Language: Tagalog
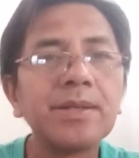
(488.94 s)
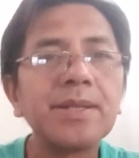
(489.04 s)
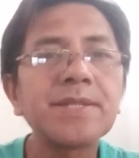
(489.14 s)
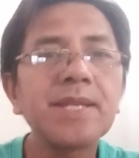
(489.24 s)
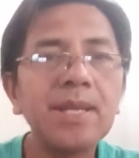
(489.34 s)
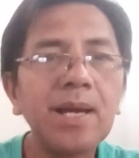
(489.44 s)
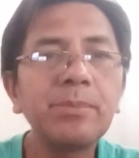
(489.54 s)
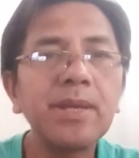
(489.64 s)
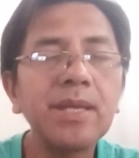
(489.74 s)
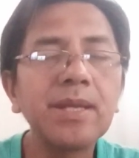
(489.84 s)
na
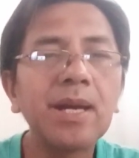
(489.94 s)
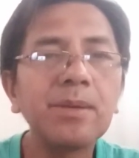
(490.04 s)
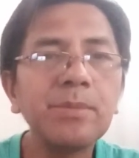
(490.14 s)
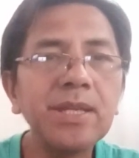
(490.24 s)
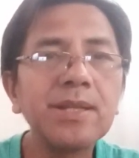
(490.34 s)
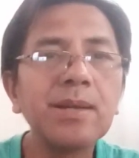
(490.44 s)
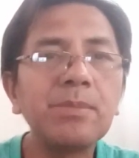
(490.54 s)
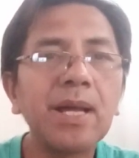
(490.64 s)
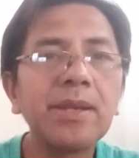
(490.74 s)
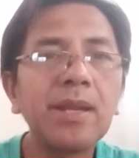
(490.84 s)
sinabi ng
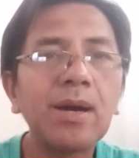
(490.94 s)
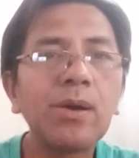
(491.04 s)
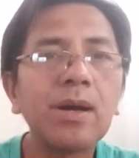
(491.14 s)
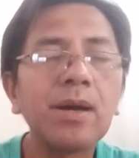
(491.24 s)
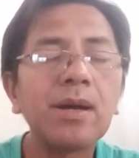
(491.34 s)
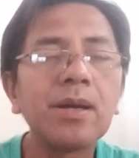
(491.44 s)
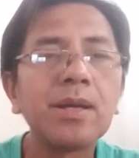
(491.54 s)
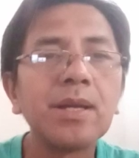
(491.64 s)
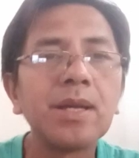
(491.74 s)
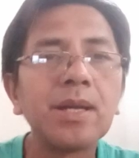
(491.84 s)
middleman na uh,
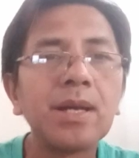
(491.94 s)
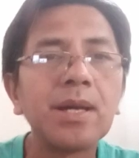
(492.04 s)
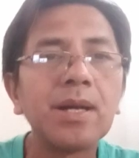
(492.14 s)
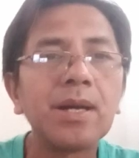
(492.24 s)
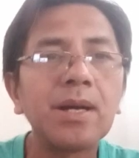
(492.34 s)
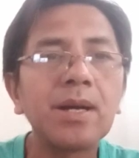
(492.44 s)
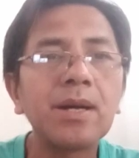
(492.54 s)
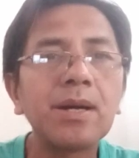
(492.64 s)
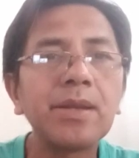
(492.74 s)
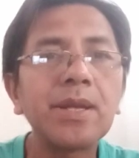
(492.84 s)

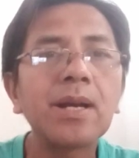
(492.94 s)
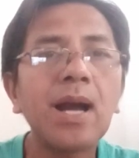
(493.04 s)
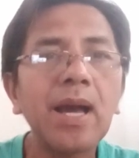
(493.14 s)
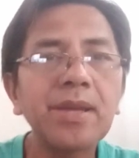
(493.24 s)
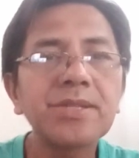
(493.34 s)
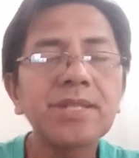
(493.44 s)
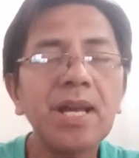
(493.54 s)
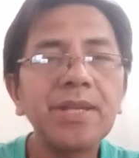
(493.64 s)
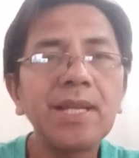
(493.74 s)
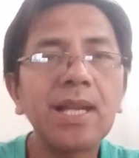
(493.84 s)
uh, nag-hire sa
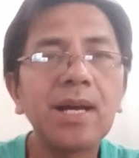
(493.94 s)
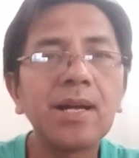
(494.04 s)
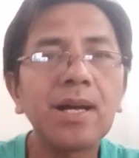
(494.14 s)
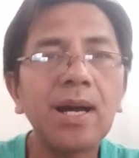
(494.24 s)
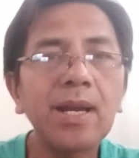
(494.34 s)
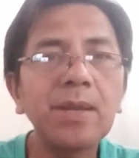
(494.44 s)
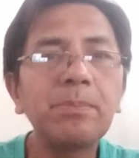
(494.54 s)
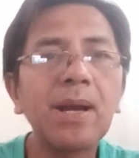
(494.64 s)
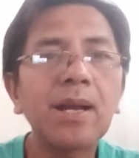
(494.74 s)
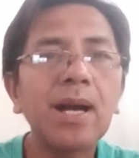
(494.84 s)
kanila ay
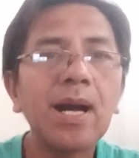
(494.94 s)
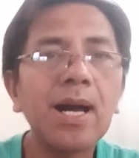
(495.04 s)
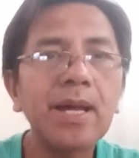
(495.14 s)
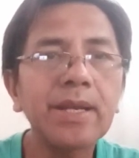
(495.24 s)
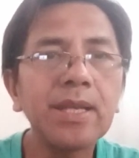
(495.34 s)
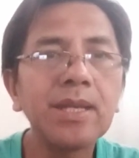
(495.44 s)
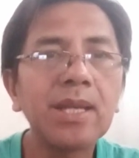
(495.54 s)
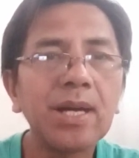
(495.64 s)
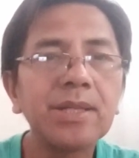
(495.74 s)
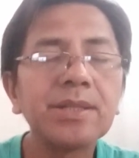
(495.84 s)
pag-aari
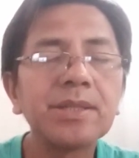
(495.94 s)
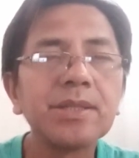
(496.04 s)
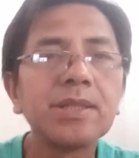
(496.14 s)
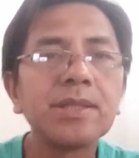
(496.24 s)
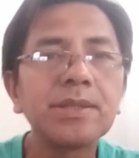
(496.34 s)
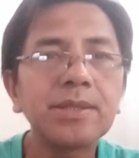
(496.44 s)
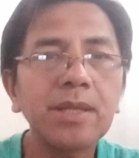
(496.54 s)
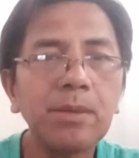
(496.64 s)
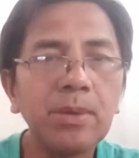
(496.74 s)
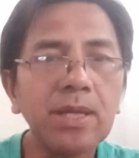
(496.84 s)
ng
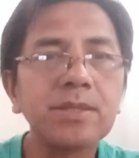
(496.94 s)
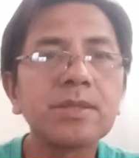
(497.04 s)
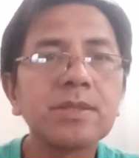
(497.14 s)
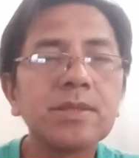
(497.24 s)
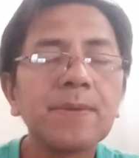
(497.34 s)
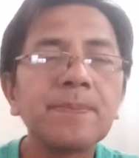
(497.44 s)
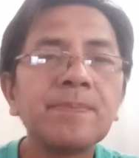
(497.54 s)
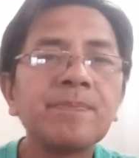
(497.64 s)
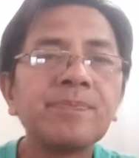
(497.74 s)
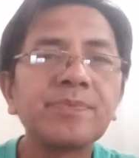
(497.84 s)
Tebes.
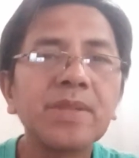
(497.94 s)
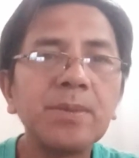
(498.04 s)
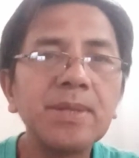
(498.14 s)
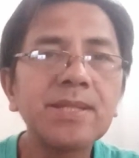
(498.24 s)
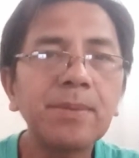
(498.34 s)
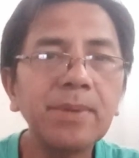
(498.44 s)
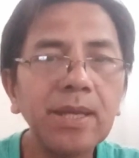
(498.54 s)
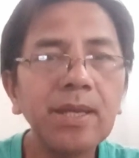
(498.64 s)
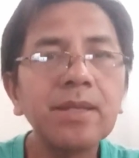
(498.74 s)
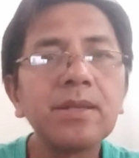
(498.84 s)
Ibig
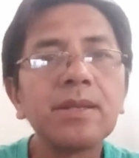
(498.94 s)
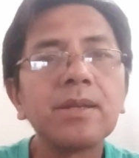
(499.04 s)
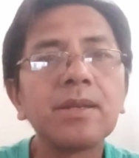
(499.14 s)
sabihin,